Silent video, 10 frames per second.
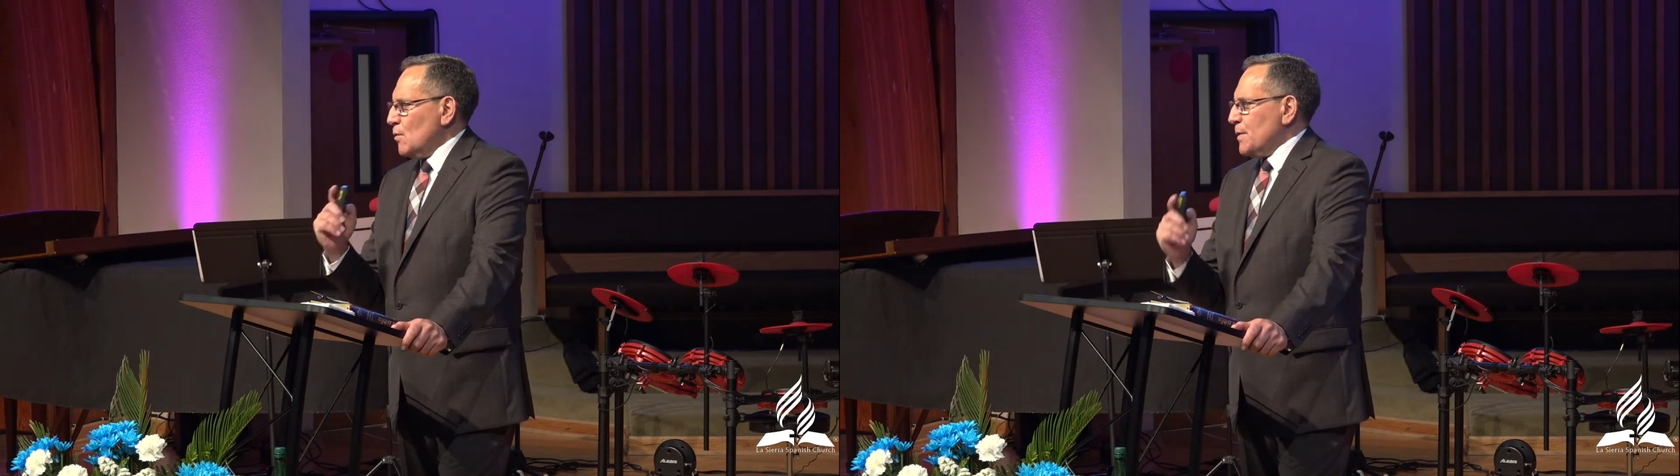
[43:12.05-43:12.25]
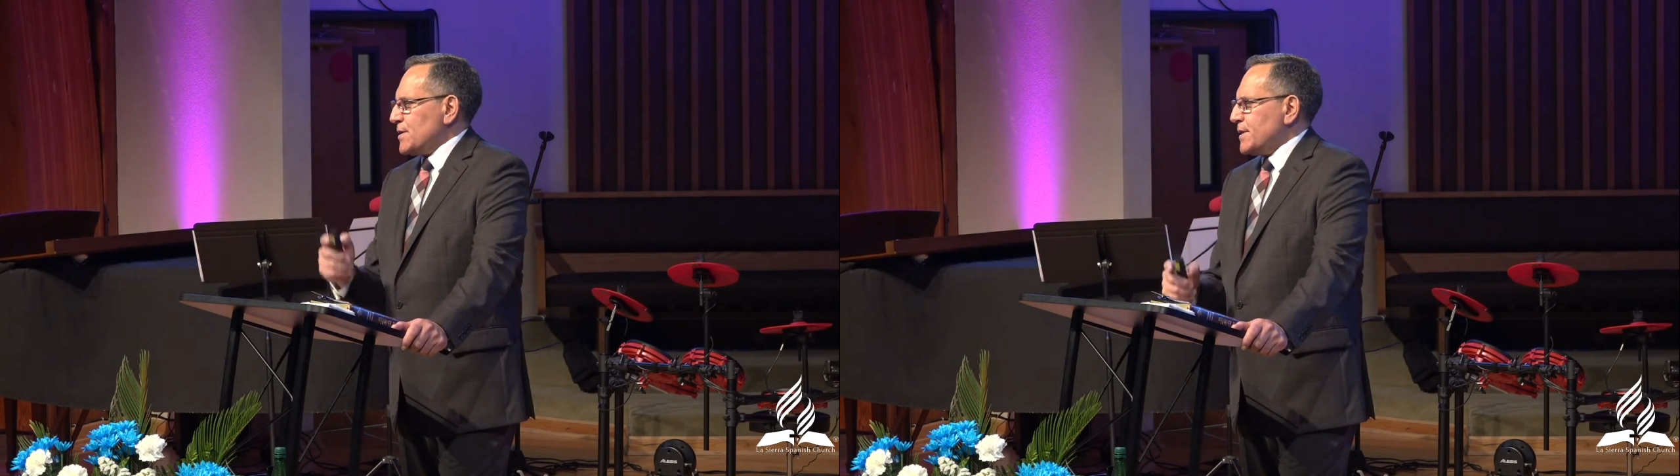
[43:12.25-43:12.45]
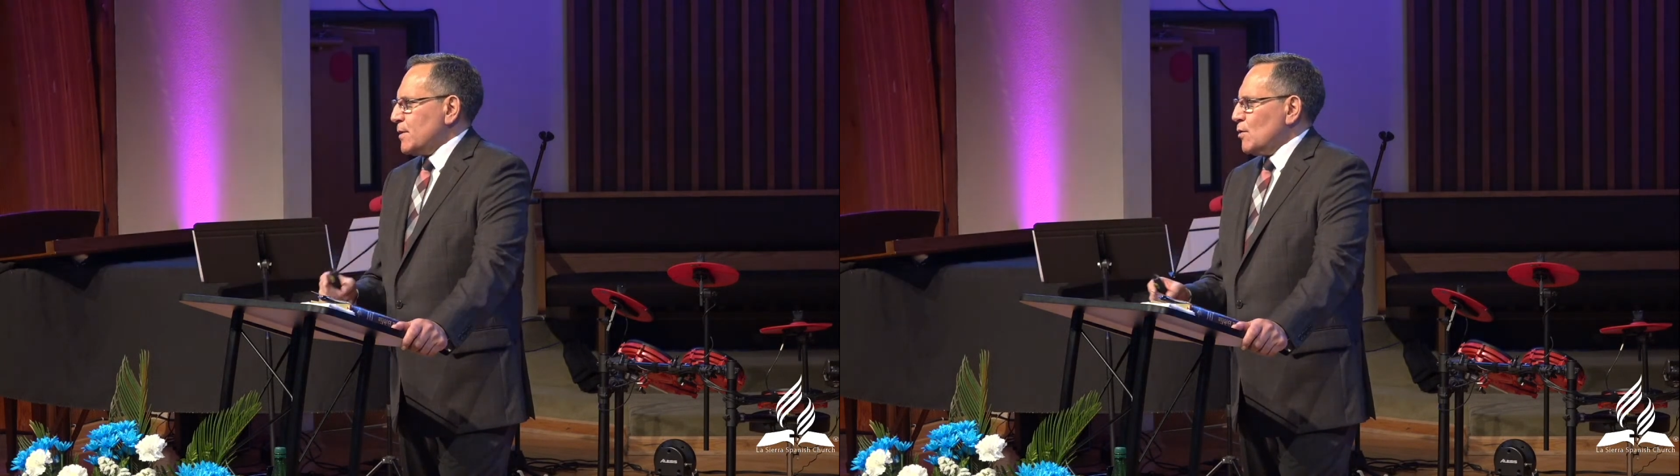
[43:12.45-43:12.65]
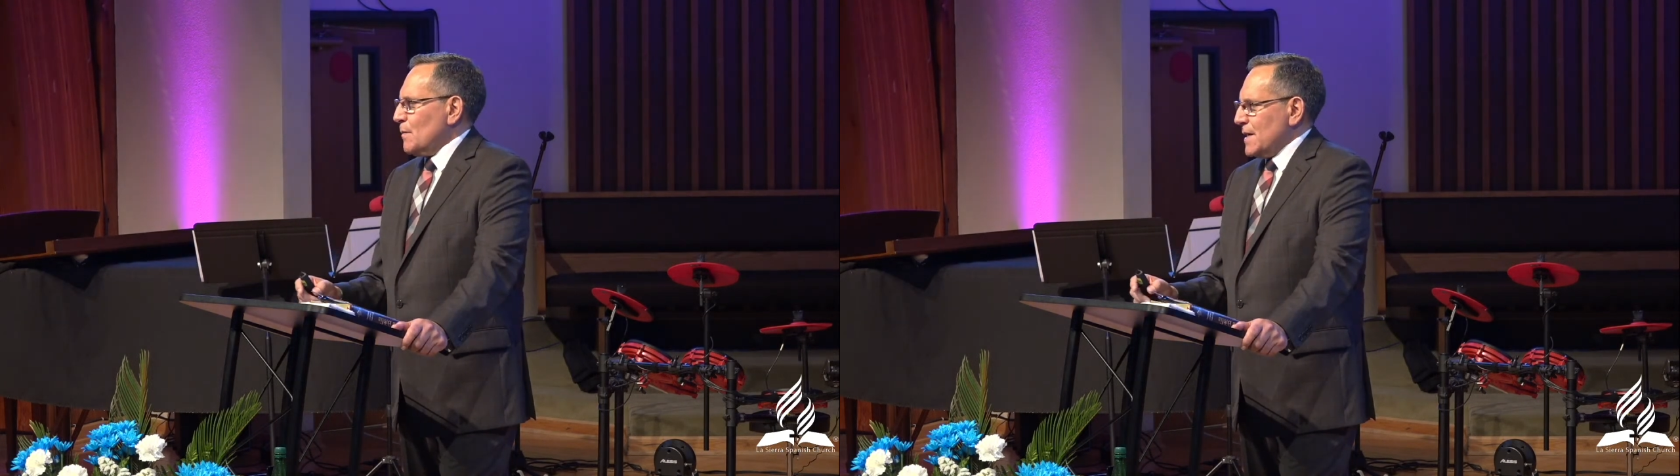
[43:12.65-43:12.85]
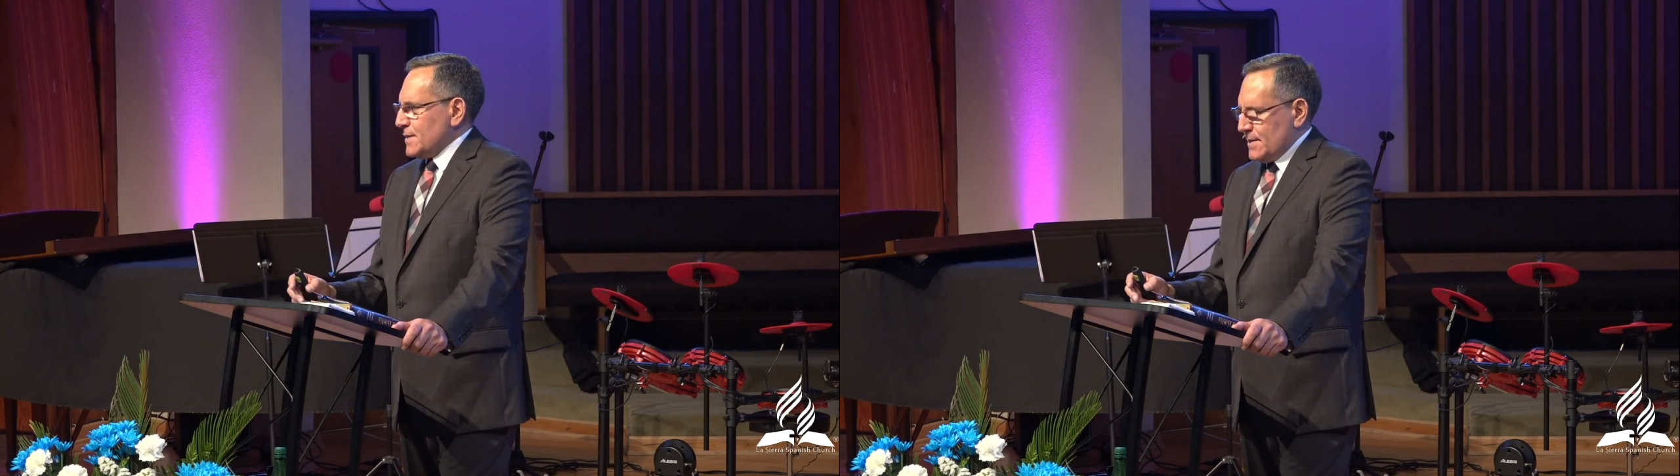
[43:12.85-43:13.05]
Un
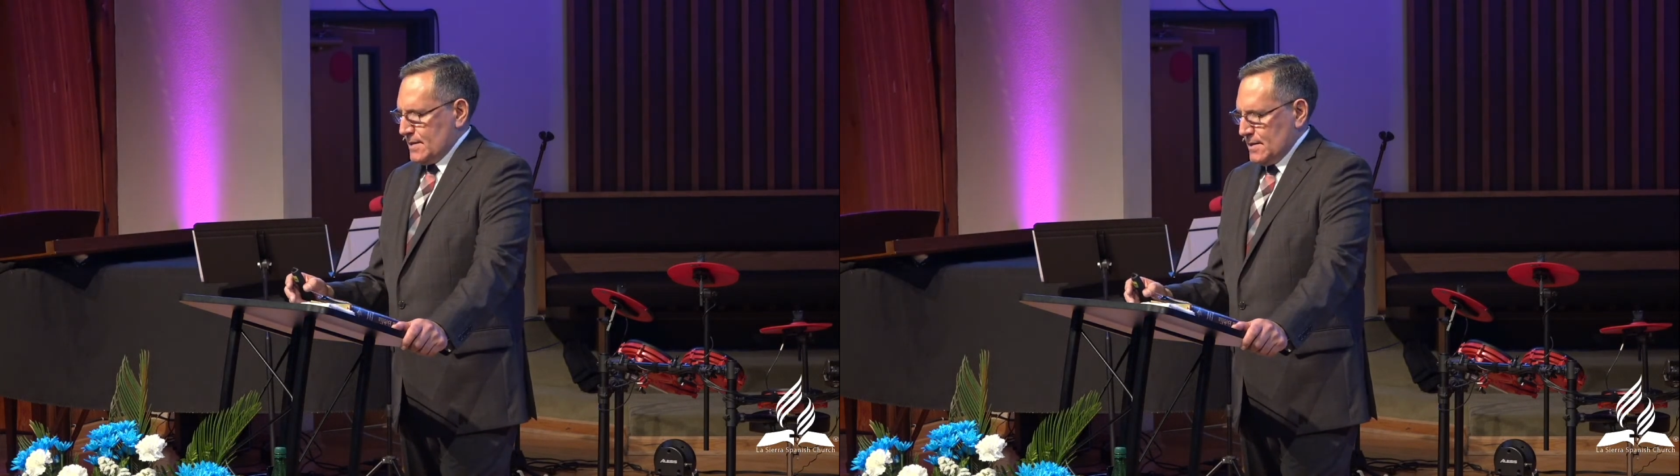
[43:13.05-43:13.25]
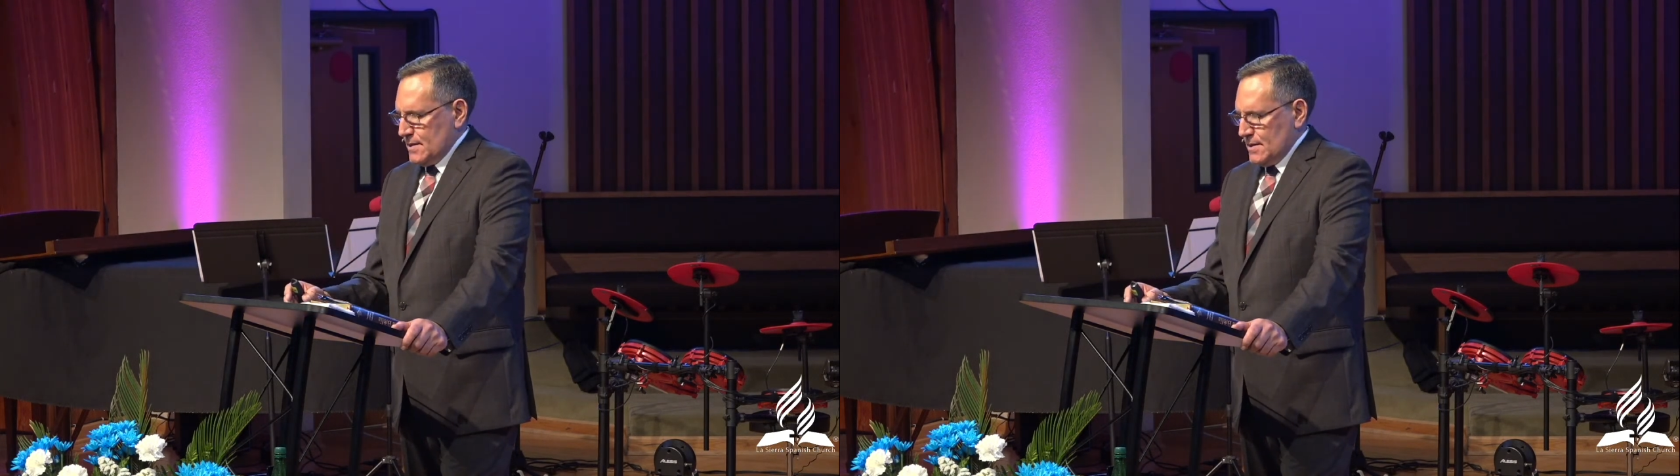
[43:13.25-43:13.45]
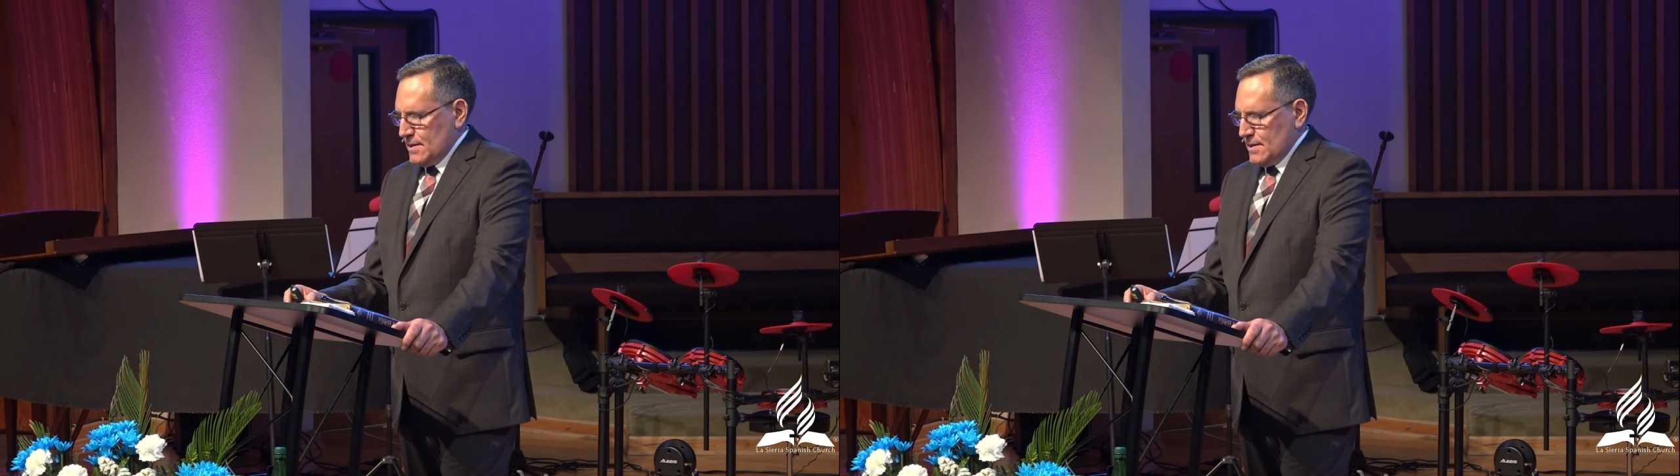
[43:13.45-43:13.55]
versículo más